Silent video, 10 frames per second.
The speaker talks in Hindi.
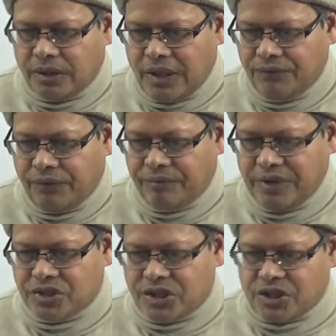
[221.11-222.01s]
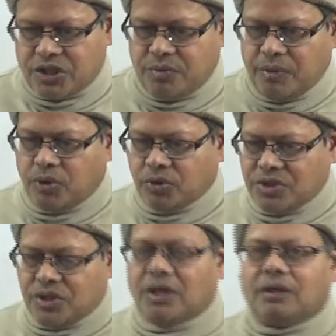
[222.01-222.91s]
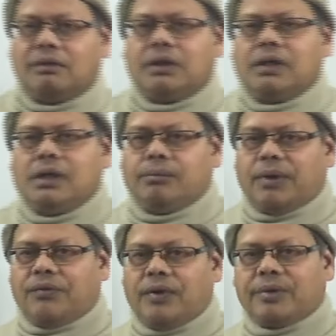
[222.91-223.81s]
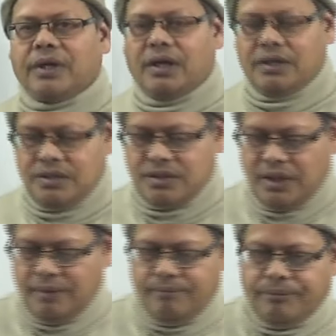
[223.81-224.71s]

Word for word: टेन फिफ्टीन सेशंस में बहुत अच्छा परफॉर्म किया है इसने